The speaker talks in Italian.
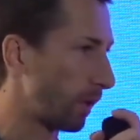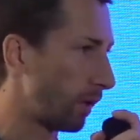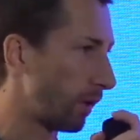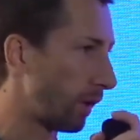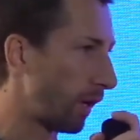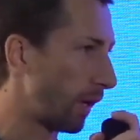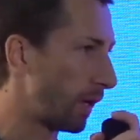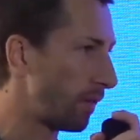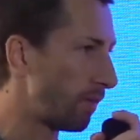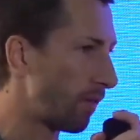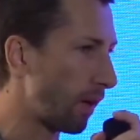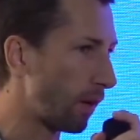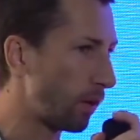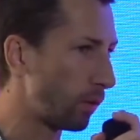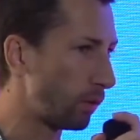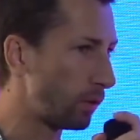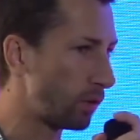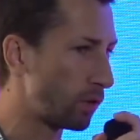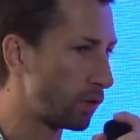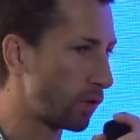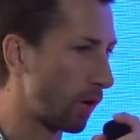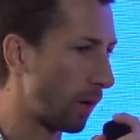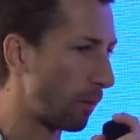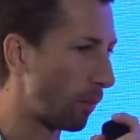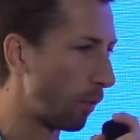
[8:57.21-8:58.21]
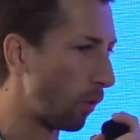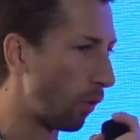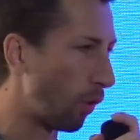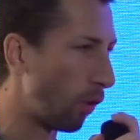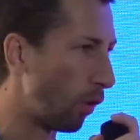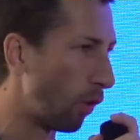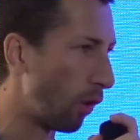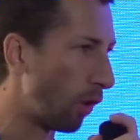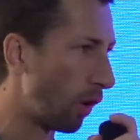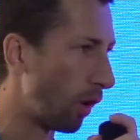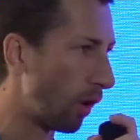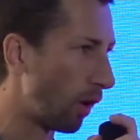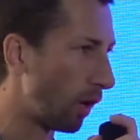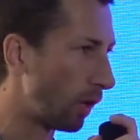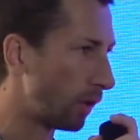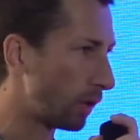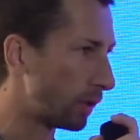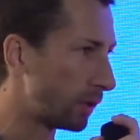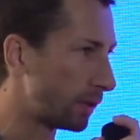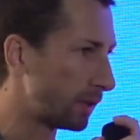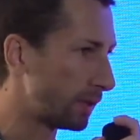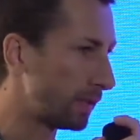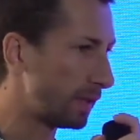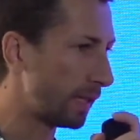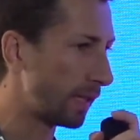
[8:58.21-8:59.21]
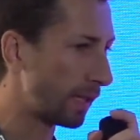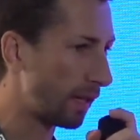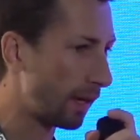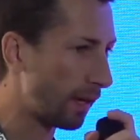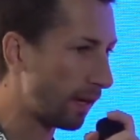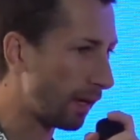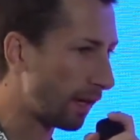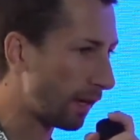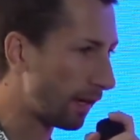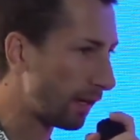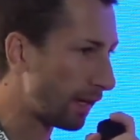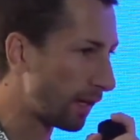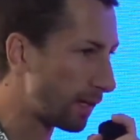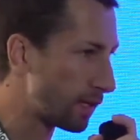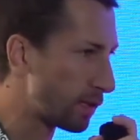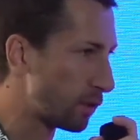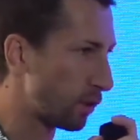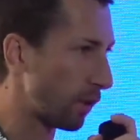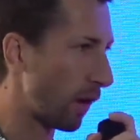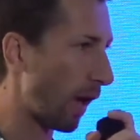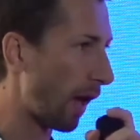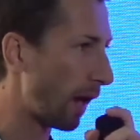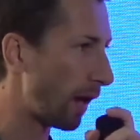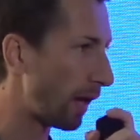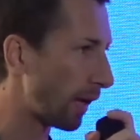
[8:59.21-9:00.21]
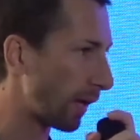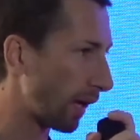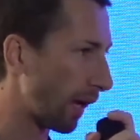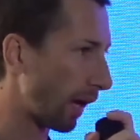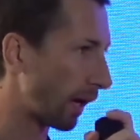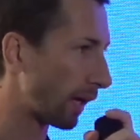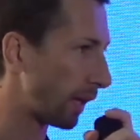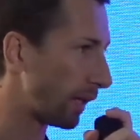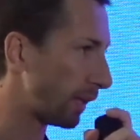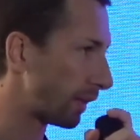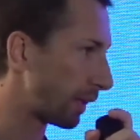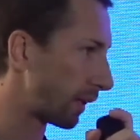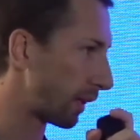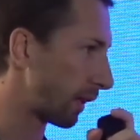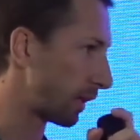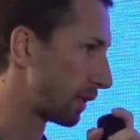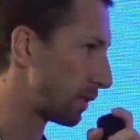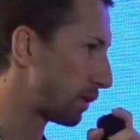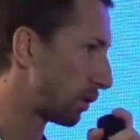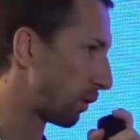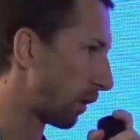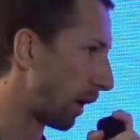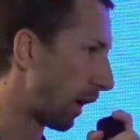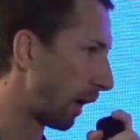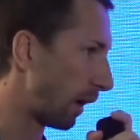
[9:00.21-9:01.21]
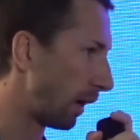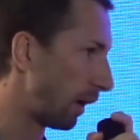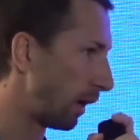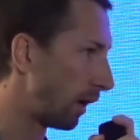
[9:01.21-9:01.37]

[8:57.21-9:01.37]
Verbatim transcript: a livello diciamo, sia nazionale che anche internazionale.